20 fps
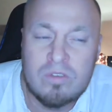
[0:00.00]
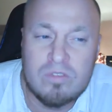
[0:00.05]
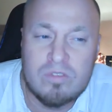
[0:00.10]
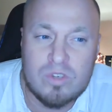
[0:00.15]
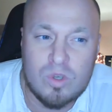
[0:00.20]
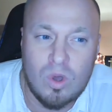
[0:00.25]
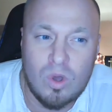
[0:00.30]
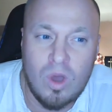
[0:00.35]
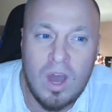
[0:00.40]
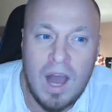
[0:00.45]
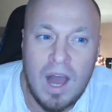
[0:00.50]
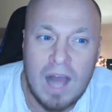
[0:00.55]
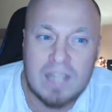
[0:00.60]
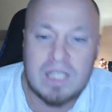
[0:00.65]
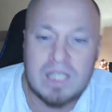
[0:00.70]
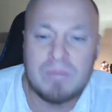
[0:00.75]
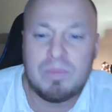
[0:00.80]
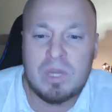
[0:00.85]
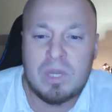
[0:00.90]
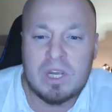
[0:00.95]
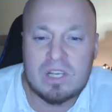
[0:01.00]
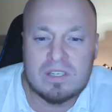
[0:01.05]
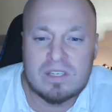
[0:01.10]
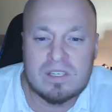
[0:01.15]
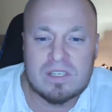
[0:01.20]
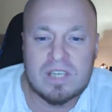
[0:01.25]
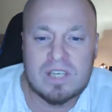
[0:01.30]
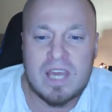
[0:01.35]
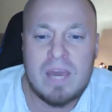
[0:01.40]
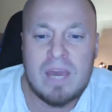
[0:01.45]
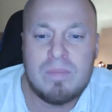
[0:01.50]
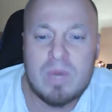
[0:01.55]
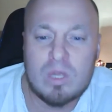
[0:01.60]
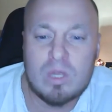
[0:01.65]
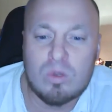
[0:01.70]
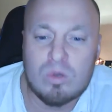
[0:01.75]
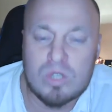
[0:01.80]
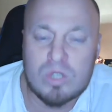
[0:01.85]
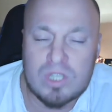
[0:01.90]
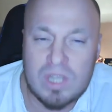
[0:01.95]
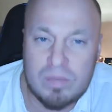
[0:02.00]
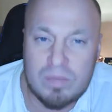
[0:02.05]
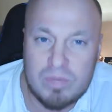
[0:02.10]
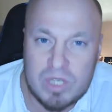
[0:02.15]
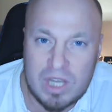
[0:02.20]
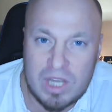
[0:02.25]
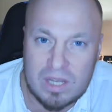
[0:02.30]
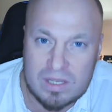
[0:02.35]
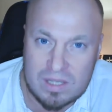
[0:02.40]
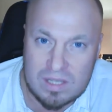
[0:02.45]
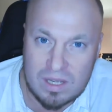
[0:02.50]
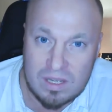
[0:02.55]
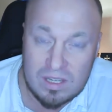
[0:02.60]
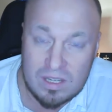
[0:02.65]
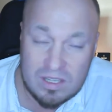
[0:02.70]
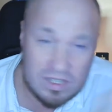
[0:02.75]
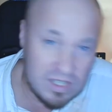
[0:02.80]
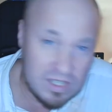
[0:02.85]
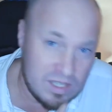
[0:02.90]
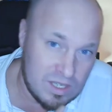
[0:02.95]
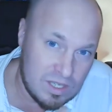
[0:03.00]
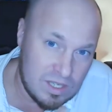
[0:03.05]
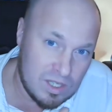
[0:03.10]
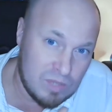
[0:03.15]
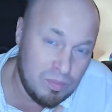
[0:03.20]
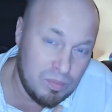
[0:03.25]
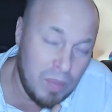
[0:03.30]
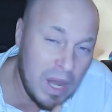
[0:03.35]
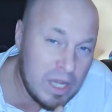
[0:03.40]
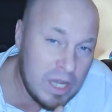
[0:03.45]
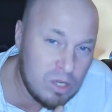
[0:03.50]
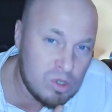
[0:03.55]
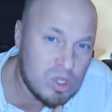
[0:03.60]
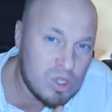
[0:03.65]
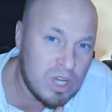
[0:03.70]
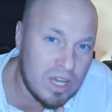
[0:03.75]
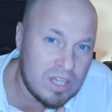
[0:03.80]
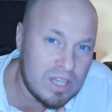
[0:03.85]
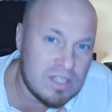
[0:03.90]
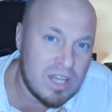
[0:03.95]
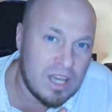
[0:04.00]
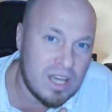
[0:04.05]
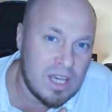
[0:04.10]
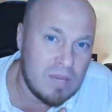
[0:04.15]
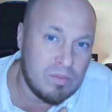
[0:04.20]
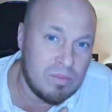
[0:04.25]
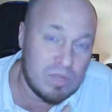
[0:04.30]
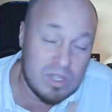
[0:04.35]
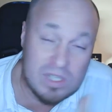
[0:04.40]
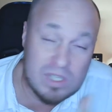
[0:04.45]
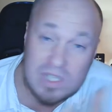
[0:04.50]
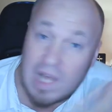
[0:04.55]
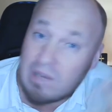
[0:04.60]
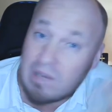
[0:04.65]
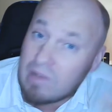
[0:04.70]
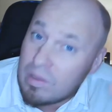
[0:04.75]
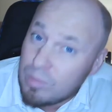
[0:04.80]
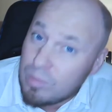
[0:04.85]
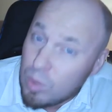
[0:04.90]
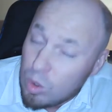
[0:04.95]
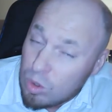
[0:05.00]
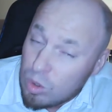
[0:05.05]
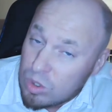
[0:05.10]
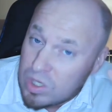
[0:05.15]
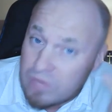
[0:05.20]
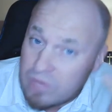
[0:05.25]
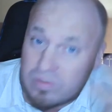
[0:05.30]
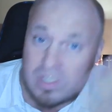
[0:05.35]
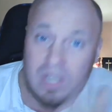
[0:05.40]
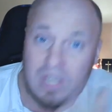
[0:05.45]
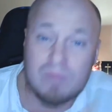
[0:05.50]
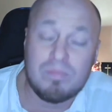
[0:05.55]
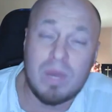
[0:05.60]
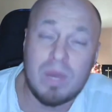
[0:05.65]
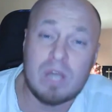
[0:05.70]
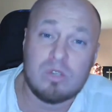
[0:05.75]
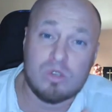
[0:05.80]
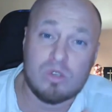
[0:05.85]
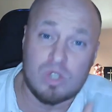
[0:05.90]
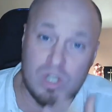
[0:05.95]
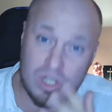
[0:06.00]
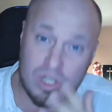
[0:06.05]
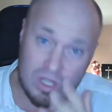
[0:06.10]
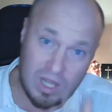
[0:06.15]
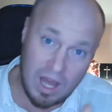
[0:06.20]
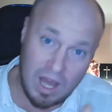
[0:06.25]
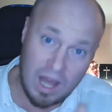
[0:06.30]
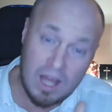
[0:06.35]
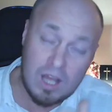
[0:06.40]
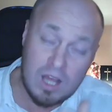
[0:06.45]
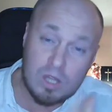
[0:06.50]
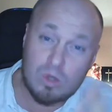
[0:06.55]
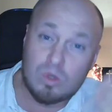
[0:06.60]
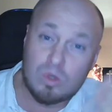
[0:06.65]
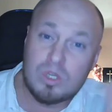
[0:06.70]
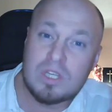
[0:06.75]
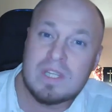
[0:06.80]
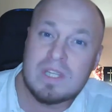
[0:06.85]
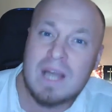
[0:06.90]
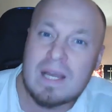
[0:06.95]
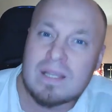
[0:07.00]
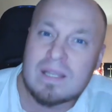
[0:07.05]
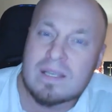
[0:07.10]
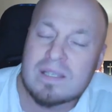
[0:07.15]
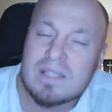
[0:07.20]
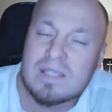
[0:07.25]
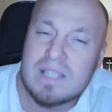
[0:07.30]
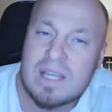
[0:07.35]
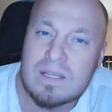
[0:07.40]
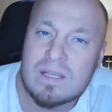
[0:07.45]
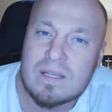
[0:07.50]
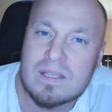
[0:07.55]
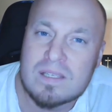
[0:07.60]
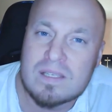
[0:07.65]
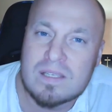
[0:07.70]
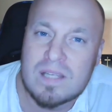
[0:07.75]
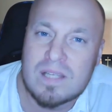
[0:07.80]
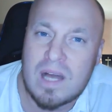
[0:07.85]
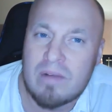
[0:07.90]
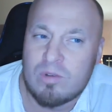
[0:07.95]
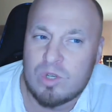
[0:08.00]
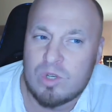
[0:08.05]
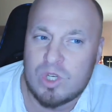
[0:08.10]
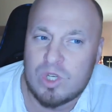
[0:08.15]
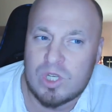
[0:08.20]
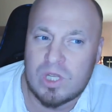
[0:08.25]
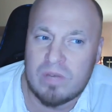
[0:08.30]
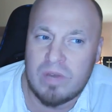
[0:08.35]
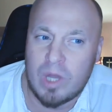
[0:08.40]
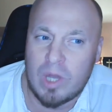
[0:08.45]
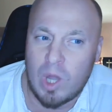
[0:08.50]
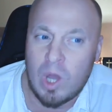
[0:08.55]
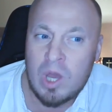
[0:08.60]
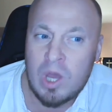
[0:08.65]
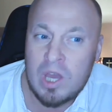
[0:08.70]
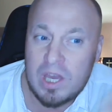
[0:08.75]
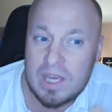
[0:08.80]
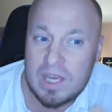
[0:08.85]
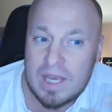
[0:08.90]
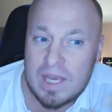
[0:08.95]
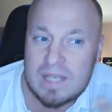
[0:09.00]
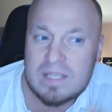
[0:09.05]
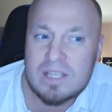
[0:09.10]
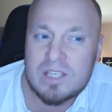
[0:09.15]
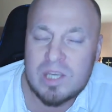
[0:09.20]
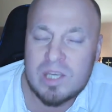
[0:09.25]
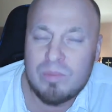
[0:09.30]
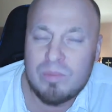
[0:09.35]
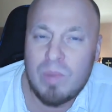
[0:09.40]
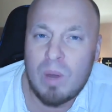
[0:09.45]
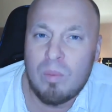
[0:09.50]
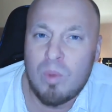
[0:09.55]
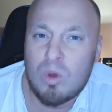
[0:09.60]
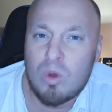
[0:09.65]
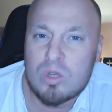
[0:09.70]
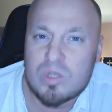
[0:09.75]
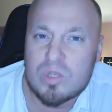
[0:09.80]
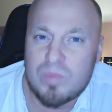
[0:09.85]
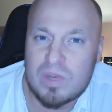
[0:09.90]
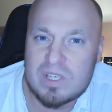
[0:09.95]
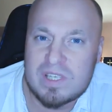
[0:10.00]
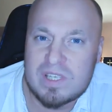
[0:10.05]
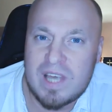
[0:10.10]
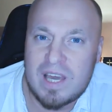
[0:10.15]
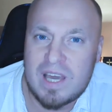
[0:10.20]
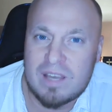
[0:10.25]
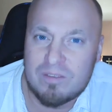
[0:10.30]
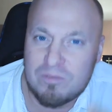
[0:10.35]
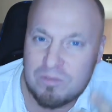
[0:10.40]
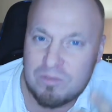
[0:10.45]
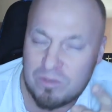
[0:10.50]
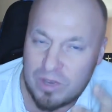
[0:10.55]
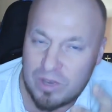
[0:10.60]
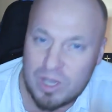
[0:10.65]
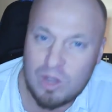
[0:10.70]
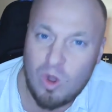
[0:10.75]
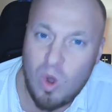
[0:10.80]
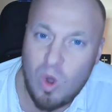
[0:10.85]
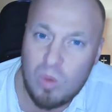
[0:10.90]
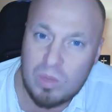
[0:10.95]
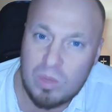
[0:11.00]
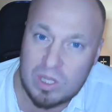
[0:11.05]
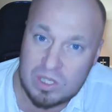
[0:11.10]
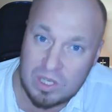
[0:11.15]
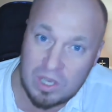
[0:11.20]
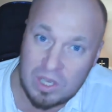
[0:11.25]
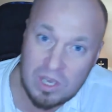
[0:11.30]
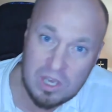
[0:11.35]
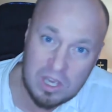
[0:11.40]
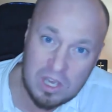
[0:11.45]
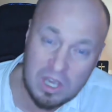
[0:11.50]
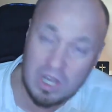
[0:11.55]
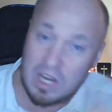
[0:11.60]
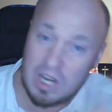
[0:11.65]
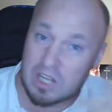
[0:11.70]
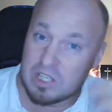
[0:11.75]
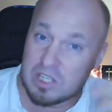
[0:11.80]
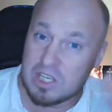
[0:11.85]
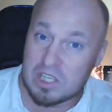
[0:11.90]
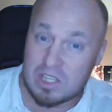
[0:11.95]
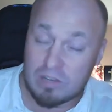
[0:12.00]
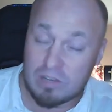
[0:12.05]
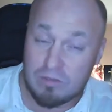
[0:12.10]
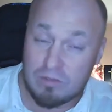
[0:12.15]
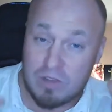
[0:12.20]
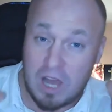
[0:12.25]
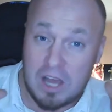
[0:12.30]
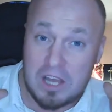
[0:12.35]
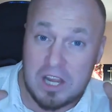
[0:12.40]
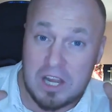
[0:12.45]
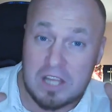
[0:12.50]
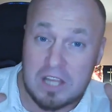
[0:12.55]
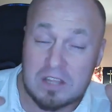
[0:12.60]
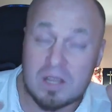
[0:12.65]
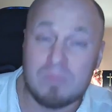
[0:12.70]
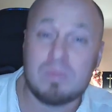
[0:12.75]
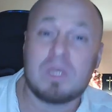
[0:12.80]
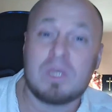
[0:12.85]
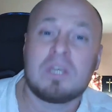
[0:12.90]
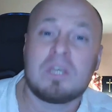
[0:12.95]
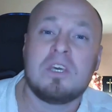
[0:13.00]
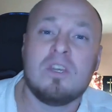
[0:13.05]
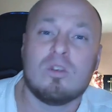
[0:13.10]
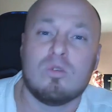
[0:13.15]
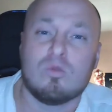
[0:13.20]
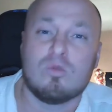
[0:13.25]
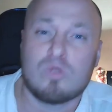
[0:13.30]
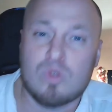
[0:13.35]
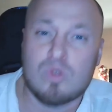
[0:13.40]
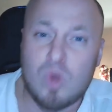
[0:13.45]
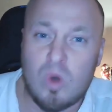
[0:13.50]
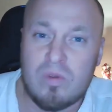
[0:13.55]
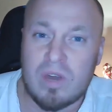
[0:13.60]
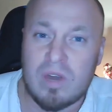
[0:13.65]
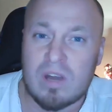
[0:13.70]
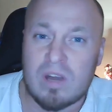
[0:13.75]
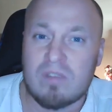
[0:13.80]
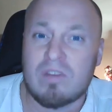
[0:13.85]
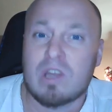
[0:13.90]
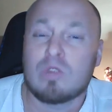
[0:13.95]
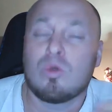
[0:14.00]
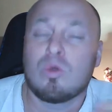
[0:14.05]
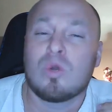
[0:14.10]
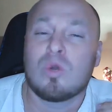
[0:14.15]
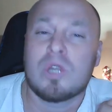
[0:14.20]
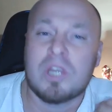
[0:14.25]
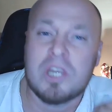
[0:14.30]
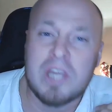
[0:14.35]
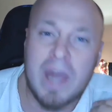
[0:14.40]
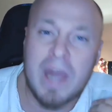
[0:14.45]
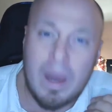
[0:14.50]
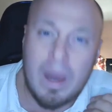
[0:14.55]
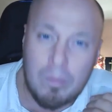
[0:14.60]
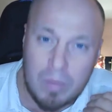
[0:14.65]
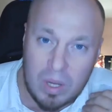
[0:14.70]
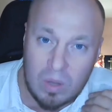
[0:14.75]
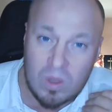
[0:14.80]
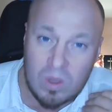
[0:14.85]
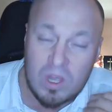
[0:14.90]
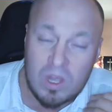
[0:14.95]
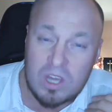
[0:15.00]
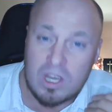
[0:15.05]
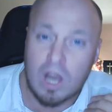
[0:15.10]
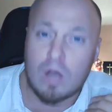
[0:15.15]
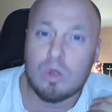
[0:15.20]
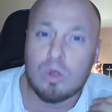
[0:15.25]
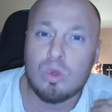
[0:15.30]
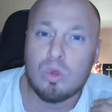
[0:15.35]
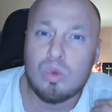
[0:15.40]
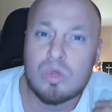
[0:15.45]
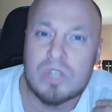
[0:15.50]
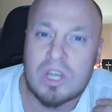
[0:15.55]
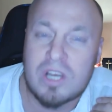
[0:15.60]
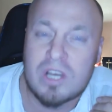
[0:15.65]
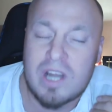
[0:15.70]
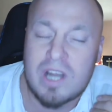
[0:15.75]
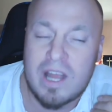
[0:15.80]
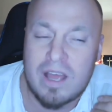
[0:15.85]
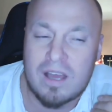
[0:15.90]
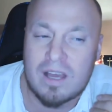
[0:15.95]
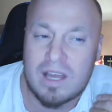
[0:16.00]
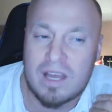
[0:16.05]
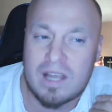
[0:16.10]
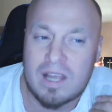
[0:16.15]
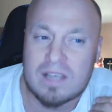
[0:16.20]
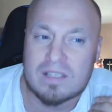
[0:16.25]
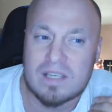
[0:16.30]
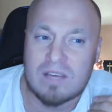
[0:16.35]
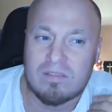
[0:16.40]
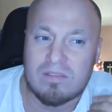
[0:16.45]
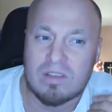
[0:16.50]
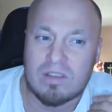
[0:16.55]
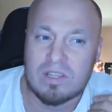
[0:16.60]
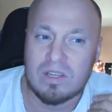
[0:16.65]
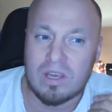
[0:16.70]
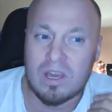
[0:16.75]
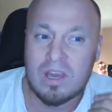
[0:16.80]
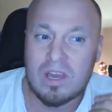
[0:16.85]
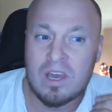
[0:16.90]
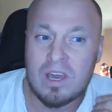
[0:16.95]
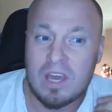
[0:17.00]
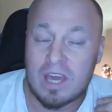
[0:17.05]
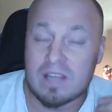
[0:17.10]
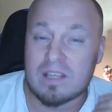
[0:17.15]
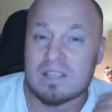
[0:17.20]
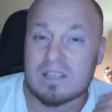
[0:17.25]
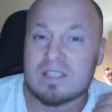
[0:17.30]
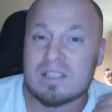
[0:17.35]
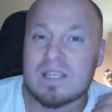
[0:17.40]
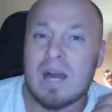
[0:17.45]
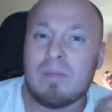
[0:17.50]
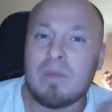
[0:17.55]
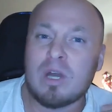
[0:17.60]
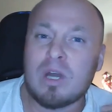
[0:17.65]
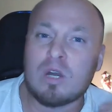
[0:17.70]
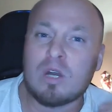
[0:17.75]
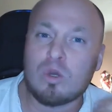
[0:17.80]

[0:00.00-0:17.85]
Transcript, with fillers: Все. А теперь с кем я должен общаться? с батюшкой с каким-то. Слава Богу за всех батюшек, да. Но не надо делать славу человеку. Если тебя Бог спасает в твоей комнате или где-то в конкретно плохих условиях, в которых я был, как лужа грязной воды, это самое